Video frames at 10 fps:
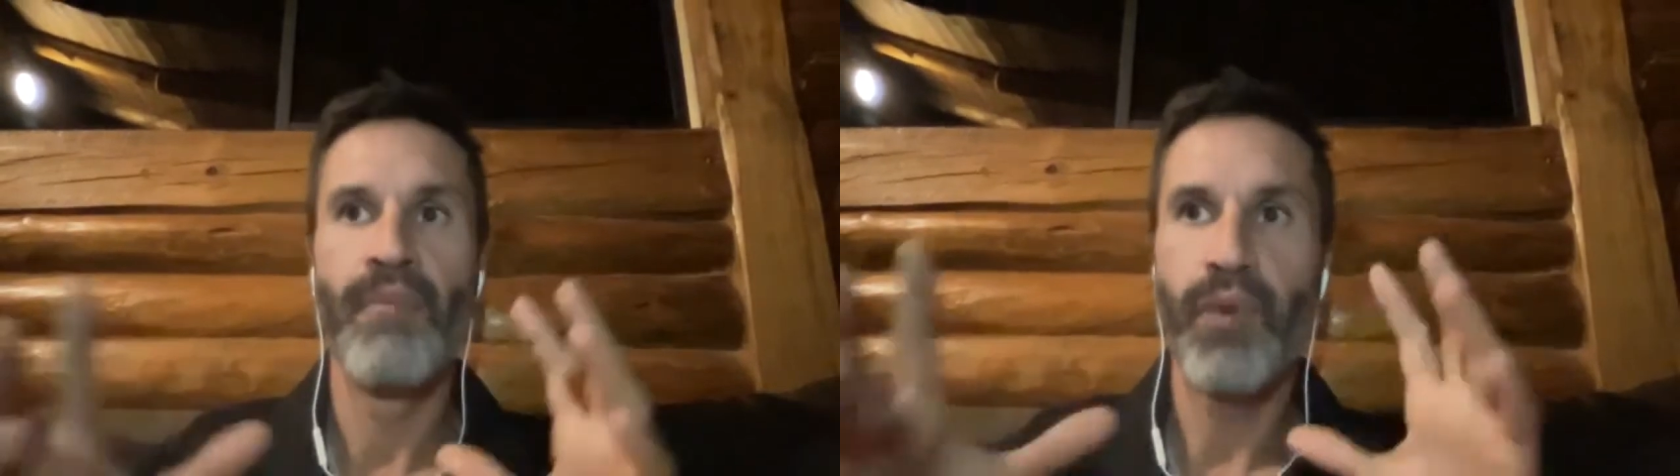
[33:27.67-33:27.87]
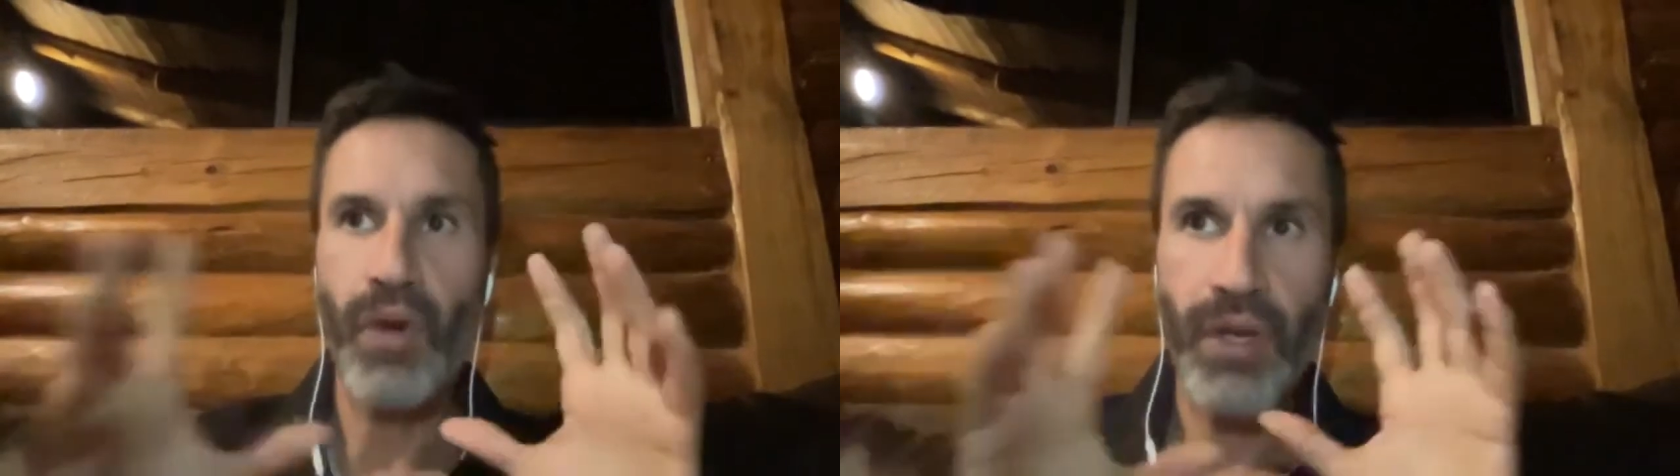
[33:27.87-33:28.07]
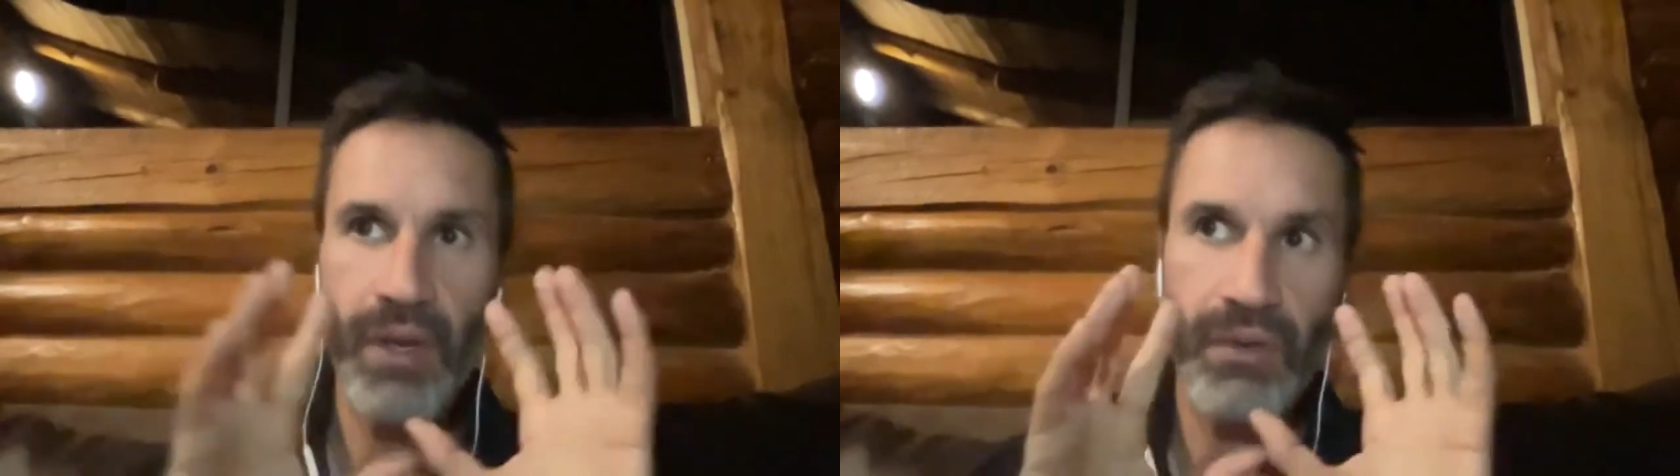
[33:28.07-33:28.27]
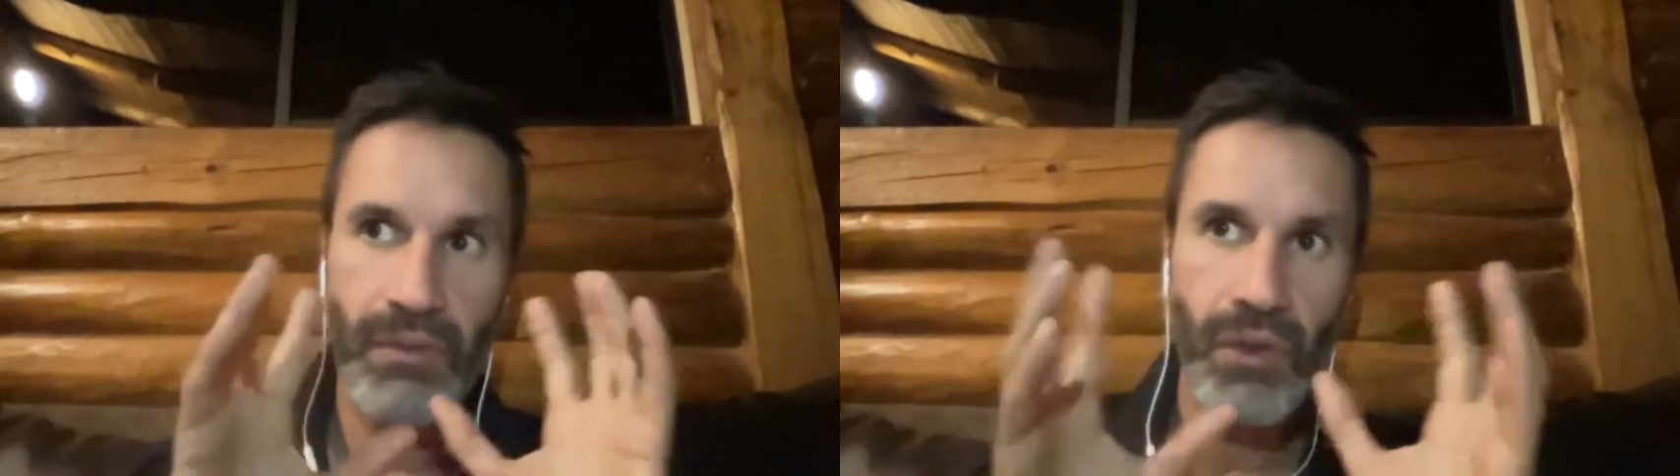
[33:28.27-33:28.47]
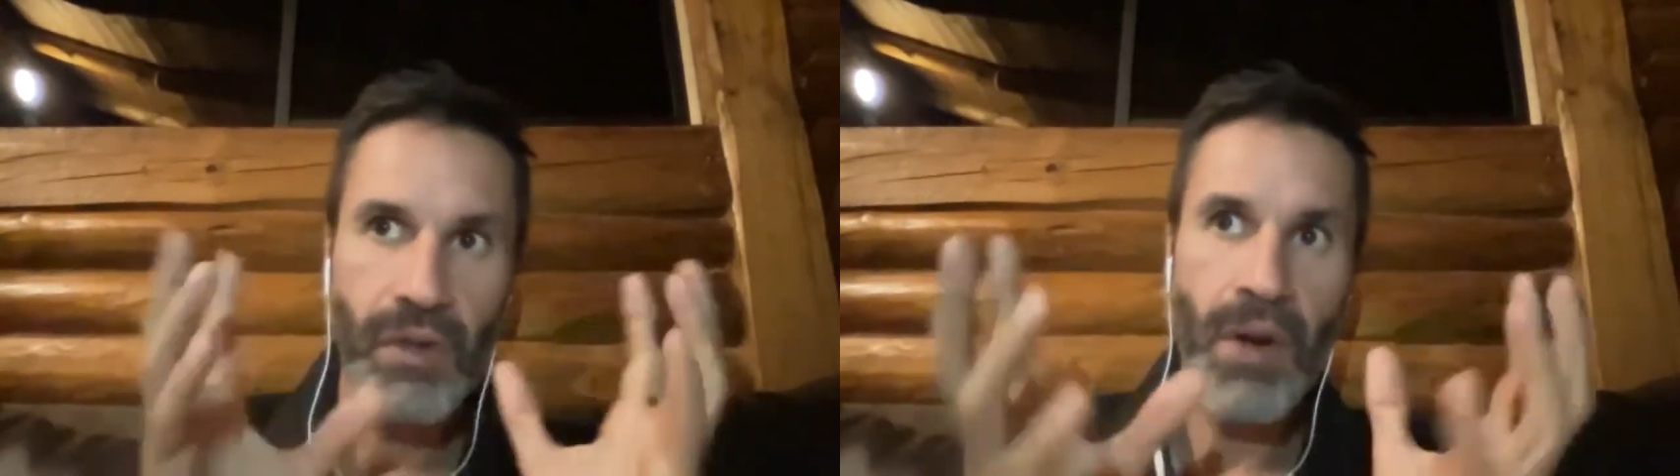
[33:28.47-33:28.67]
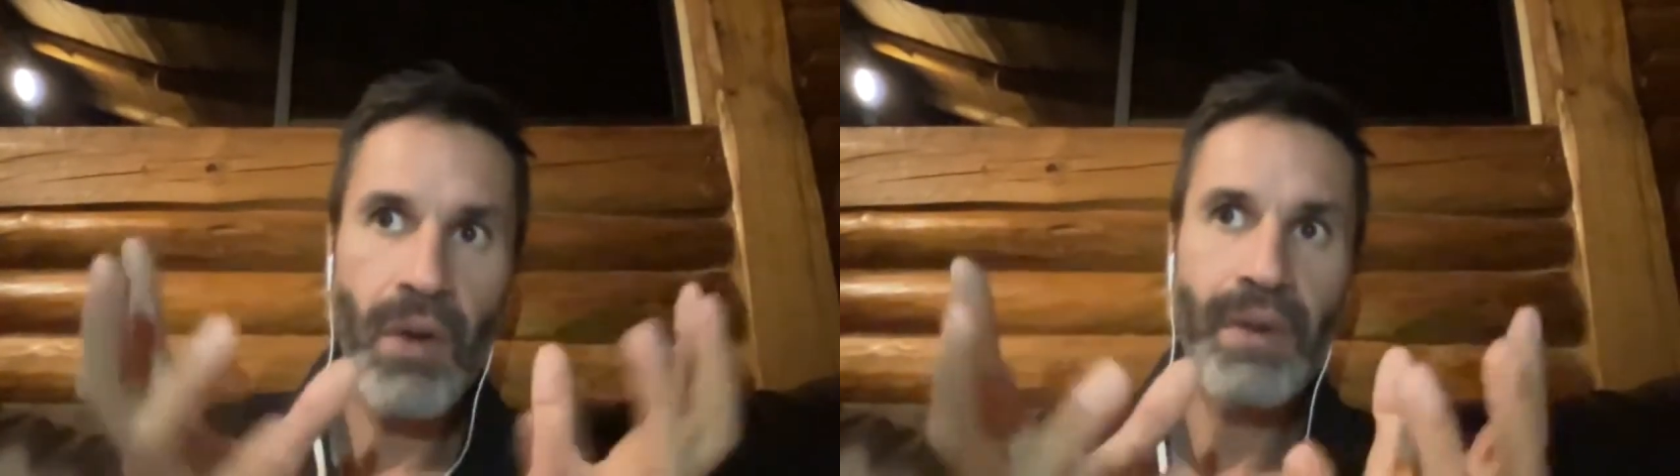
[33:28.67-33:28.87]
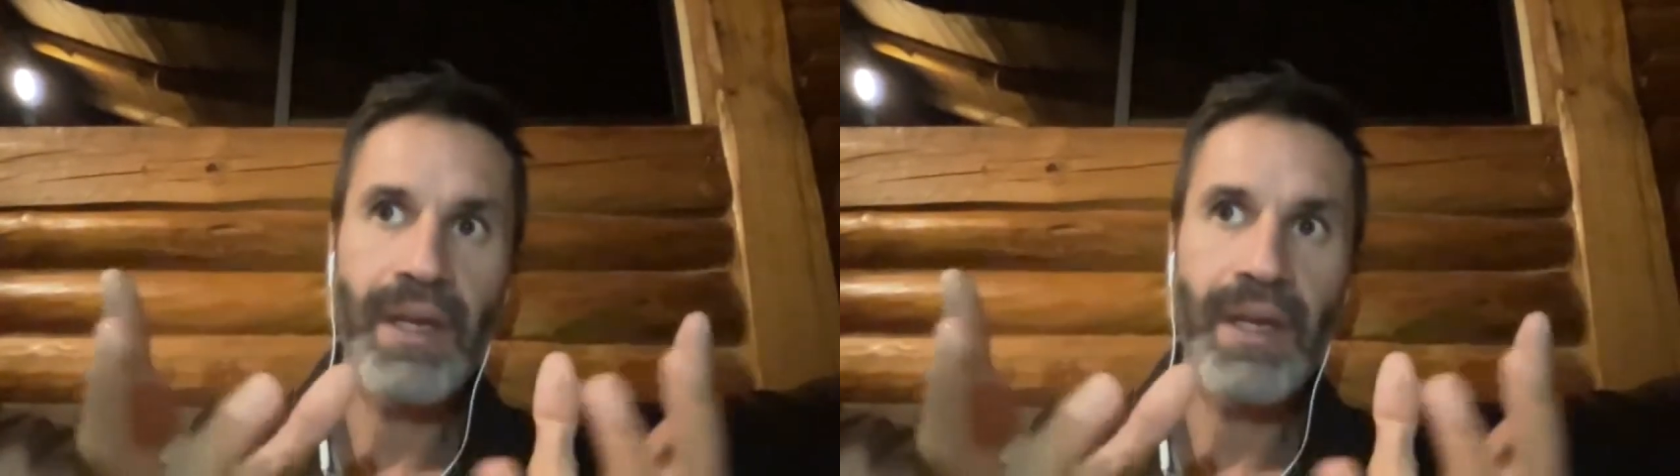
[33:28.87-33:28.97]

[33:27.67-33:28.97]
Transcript: pour que tout le monde